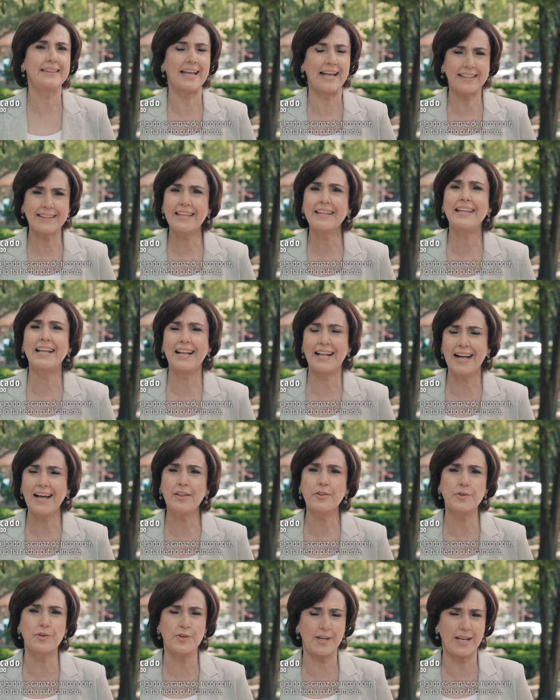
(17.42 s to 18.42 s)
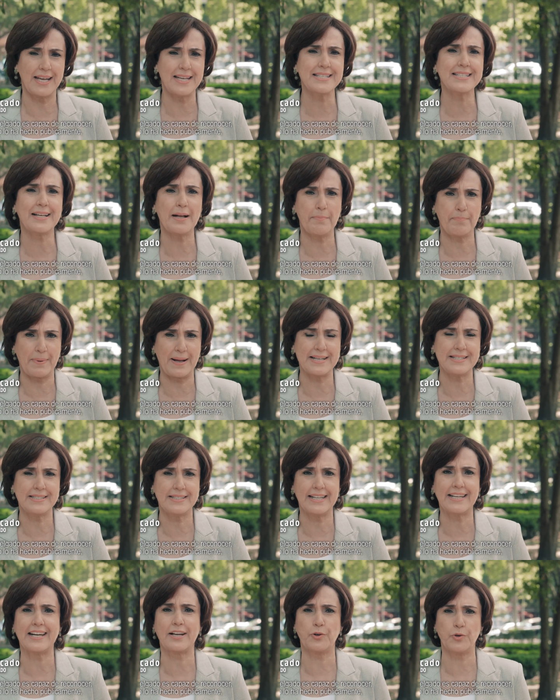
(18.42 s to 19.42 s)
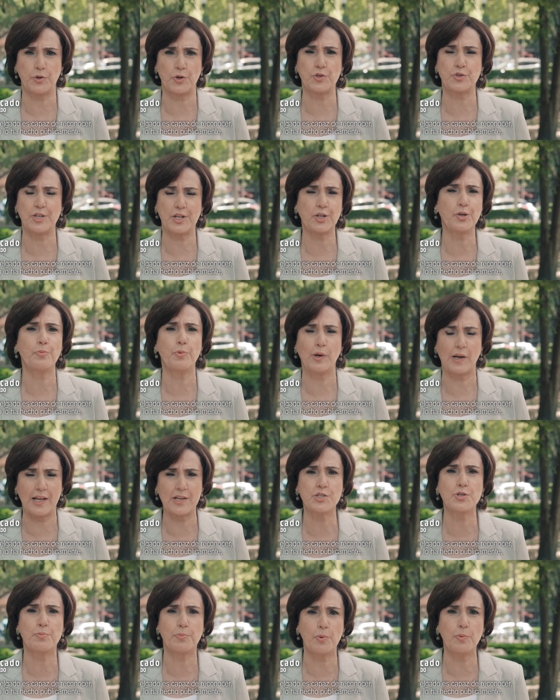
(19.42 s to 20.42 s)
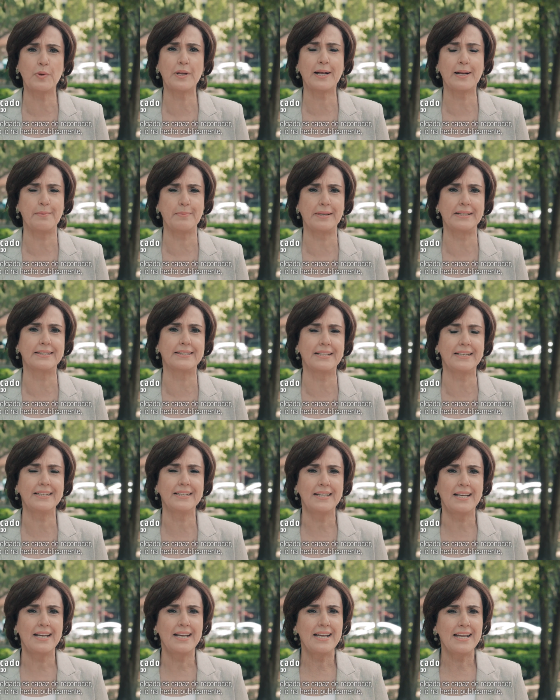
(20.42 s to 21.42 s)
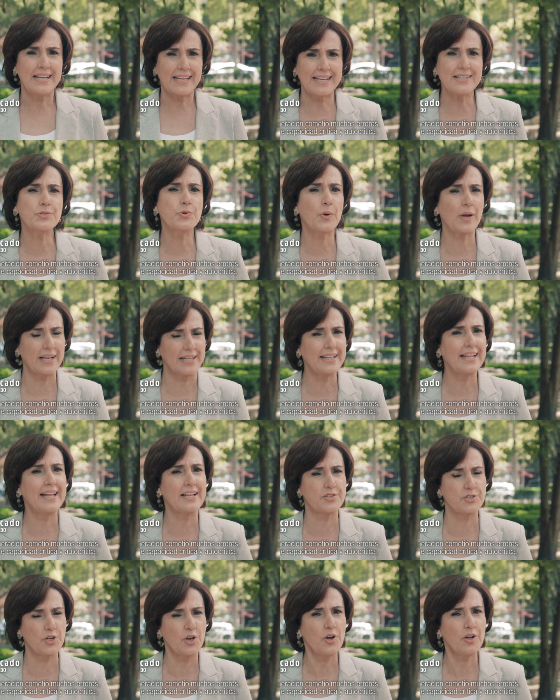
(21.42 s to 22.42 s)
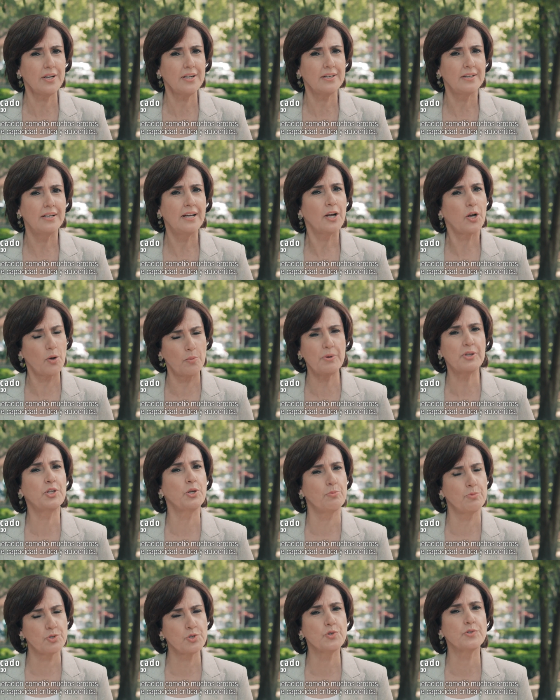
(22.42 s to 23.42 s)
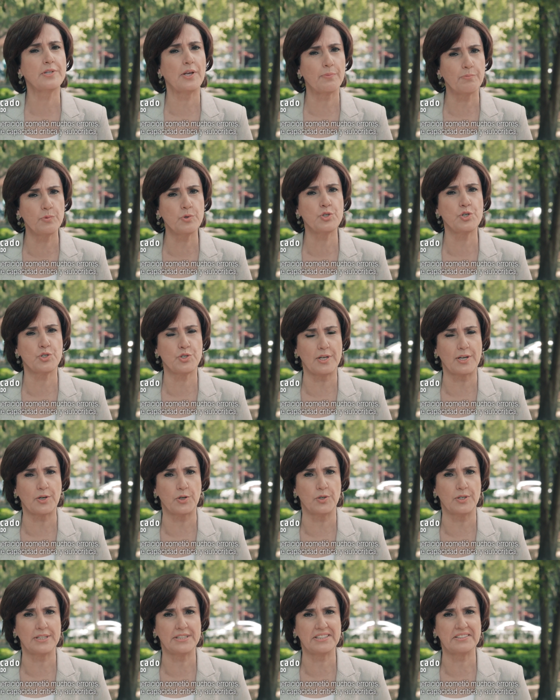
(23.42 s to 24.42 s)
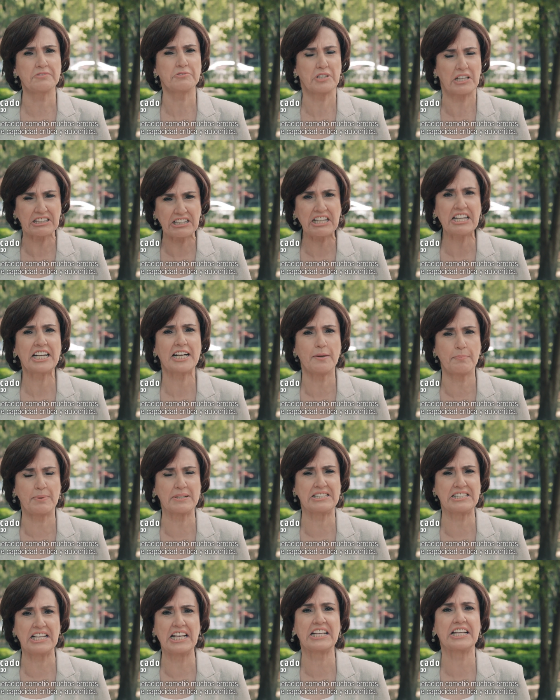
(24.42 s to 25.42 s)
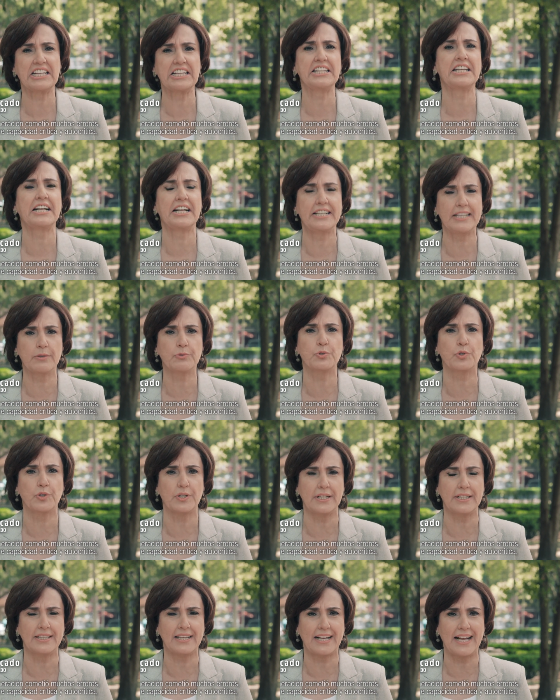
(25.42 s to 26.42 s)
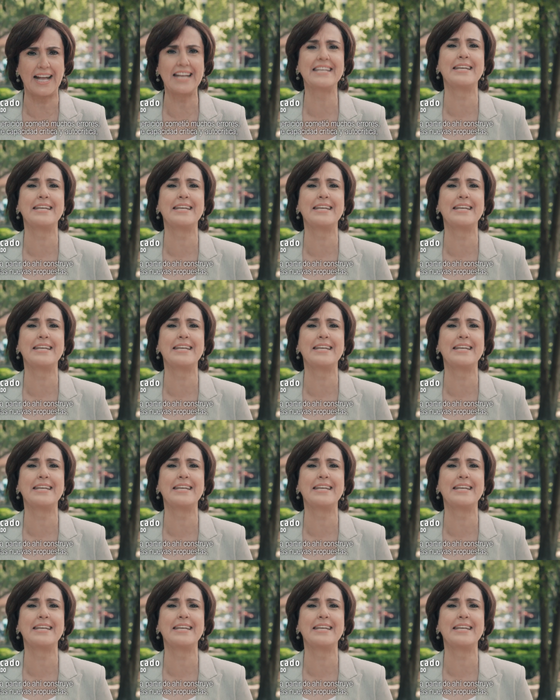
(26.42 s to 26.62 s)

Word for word: Dante Delgado es capaz de reconocer, como lo ha hecho públicamente, que su generación cometió muchos, errores. O sea, tiene capacidad crítica y autocrítica.